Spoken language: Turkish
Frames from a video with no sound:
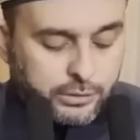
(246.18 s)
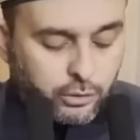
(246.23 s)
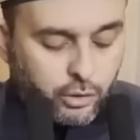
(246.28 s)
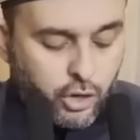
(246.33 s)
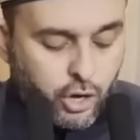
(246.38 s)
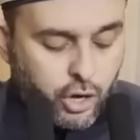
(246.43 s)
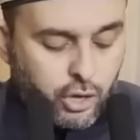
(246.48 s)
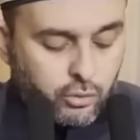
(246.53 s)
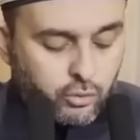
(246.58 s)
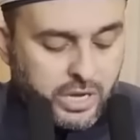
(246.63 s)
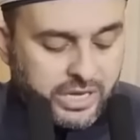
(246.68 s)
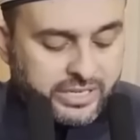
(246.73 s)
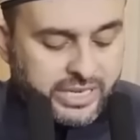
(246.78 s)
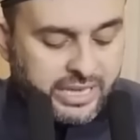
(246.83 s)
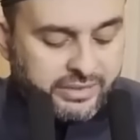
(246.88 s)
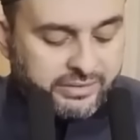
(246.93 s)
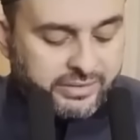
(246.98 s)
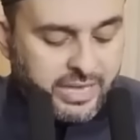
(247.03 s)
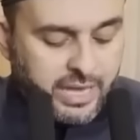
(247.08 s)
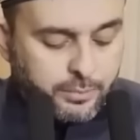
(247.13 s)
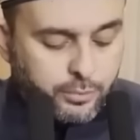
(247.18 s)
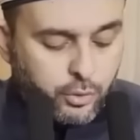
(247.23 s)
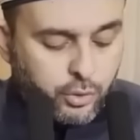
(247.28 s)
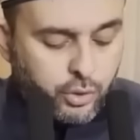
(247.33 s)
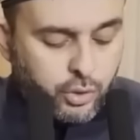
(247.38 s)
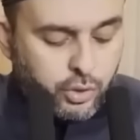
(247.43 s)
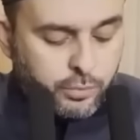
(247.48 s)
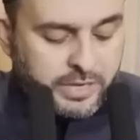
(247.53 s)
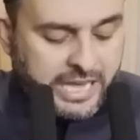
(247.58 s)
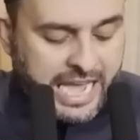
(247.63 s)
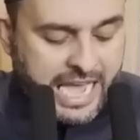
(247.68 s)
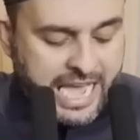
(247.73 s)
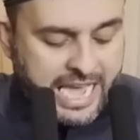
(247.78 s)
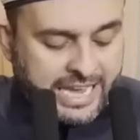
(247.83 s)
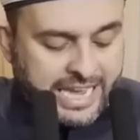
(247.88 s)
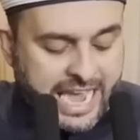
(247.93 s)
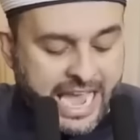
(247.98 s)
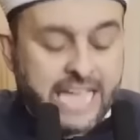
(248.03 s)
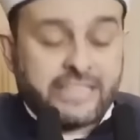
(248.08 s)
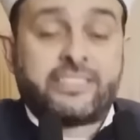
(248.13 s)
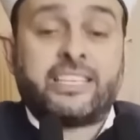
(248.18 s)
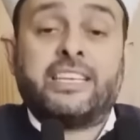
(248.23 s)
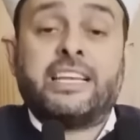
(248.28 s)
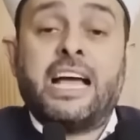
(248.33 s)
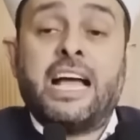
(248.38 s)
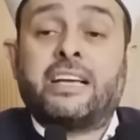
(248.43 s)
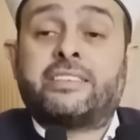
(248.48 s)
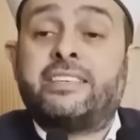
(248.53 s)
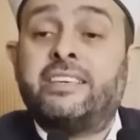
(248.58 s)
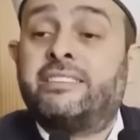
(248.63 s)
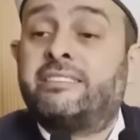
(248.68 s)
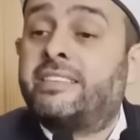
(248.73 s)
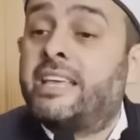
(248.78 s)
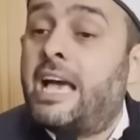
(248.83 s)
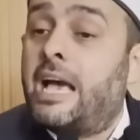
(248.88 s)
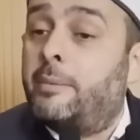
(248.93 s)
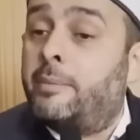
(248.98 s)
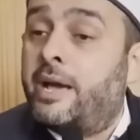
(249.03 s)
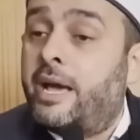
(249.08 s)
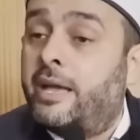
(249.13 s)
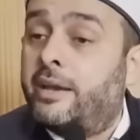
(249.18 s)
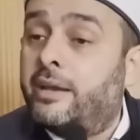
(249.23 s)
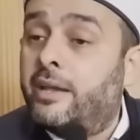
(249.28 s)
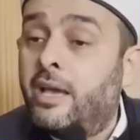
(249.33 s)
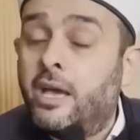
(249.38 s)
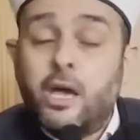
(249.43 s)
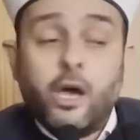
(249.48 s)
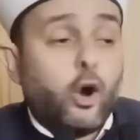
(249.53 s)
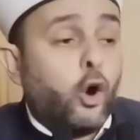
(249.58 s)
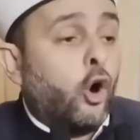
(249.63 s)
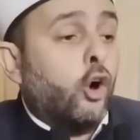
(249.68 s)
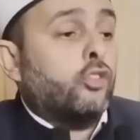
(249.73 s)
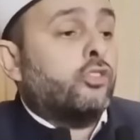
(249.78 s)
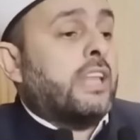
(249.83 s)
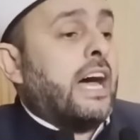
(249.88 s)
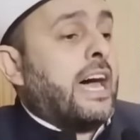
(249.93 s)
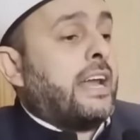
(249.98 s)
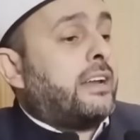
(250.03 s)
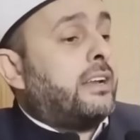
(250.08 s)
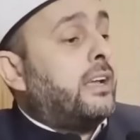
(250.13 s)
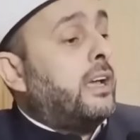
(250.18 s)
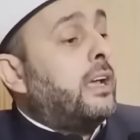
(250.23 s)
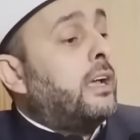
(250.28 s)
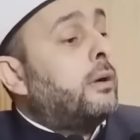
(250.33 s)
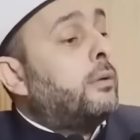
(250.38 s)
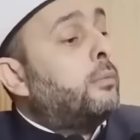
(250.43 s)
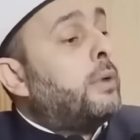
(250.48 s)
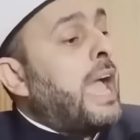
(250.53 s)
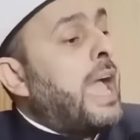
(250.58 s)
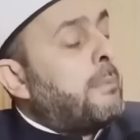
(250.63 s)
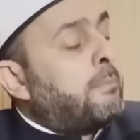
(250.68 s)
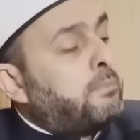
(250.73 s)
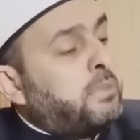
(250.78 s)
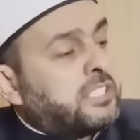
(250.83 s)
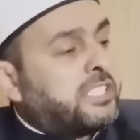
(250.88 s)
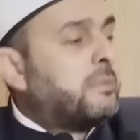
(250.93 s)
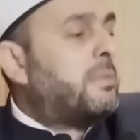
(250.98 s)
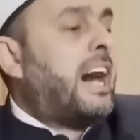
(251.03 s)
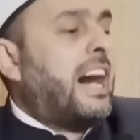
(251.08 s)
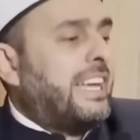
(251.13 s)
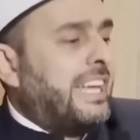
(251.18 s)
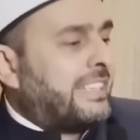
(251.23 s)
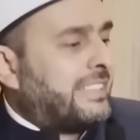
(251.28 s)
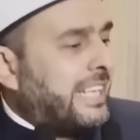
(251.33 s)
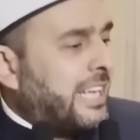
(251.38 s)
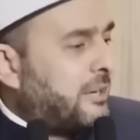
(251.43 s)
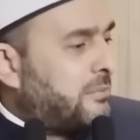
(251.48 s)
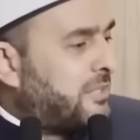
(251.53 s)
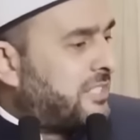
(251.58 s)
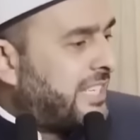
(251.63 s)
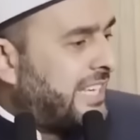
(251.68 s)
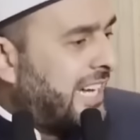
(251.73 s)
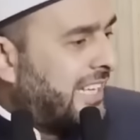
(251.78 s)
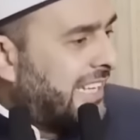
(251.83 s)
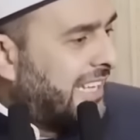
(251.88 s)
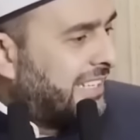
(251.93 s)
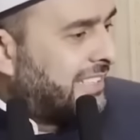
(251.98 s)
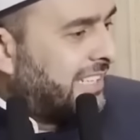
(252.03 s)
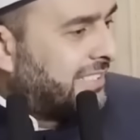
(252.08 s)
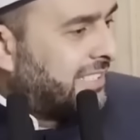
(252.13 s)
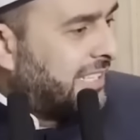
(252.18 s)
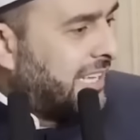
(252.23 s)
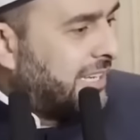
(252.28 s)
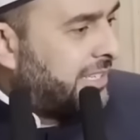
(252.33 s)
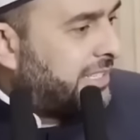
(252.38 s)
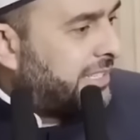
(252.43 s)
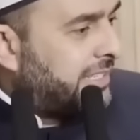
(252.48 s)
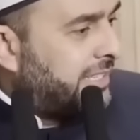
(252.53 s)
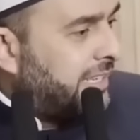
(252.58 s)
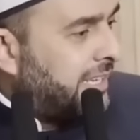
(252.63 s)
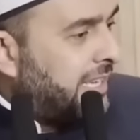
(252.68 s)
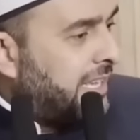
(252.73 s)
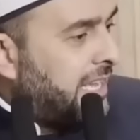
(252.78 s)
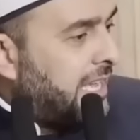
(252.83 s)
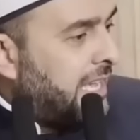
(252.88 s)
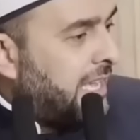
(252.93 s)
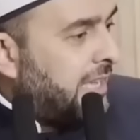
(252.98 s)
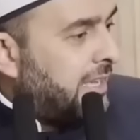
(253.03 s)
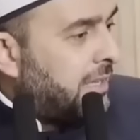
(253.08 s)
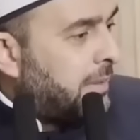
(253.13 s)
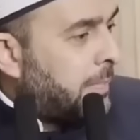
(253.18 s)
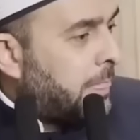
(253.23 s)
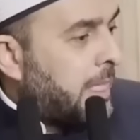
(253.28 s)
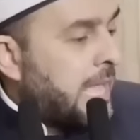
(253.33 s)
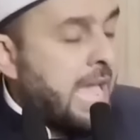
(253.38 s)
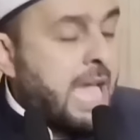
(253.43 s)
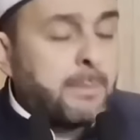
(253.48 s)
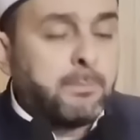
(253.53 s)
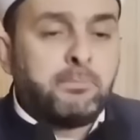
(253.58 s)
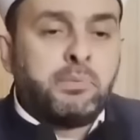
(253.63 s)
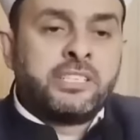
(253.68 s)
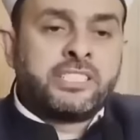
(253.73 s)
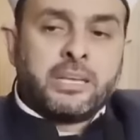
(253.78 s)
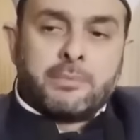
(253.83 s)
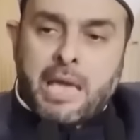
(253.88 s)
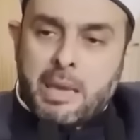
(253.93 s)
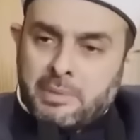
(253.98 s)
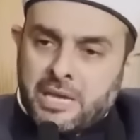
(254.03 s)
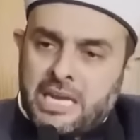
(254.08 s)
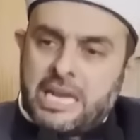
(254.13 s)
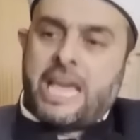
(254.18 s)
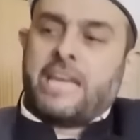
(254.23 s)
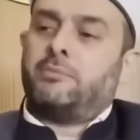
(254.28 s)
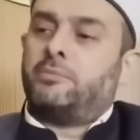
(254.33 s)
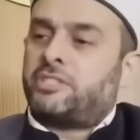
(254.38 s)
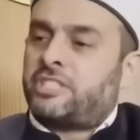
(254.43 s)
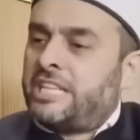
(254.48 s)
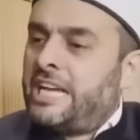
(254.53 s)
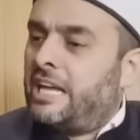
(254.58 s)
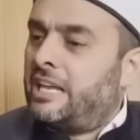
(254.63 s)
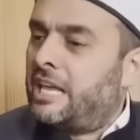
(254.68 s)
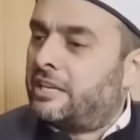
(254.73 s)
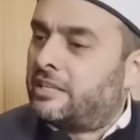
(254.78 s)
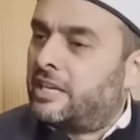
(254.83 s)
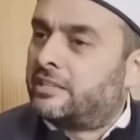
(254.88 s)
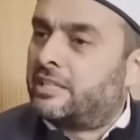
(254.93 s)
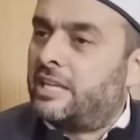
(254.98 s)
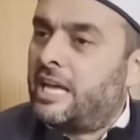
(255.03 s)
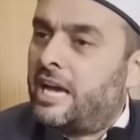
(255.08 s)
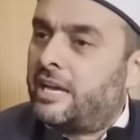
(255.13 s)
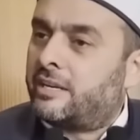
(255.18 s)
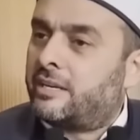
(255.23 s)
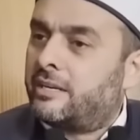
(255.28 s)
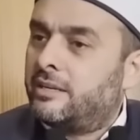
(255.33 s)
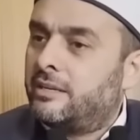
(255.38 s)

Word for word: diyor? Ve kezzebu bi ayatina kizzaben. Onlar hep bizim ayetlerimizi yalanladılar. Hep bizim emirlerimizi yalanladılar.